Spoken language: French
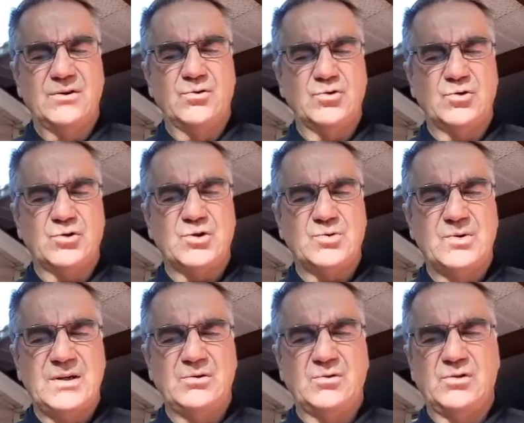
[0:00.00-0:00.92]

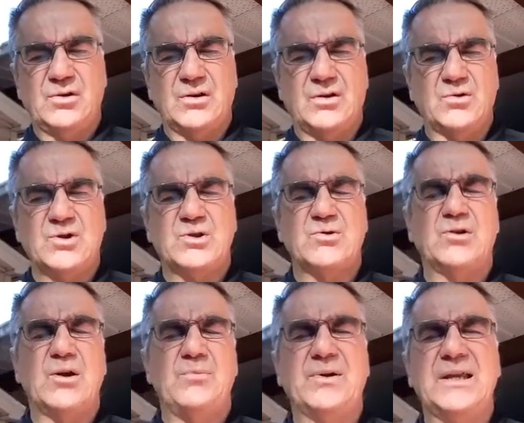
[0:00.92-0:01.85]
Aujourd'hui, nous te, continuons
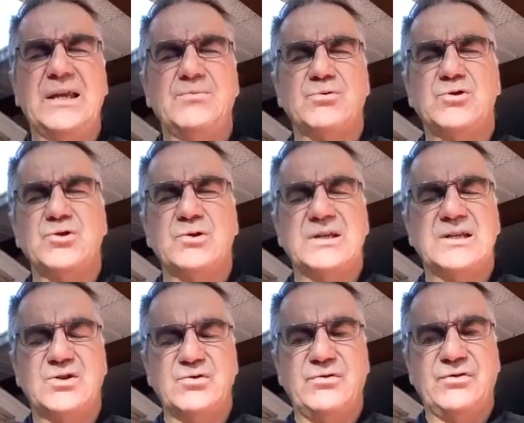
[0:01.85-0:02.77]
à prier pour ceux
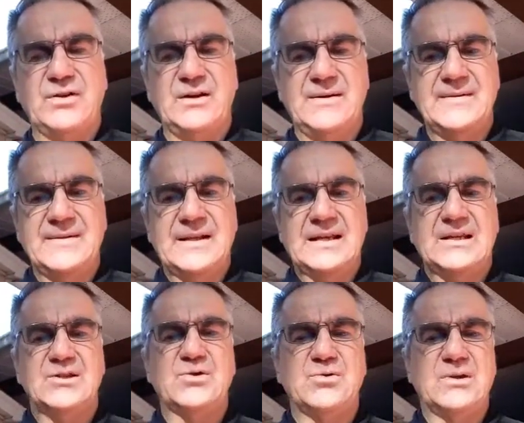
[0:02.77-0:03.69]
qui souffrent,
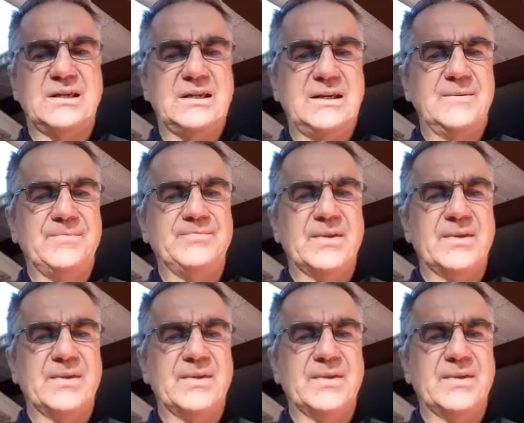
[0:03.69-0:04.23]
ceux qui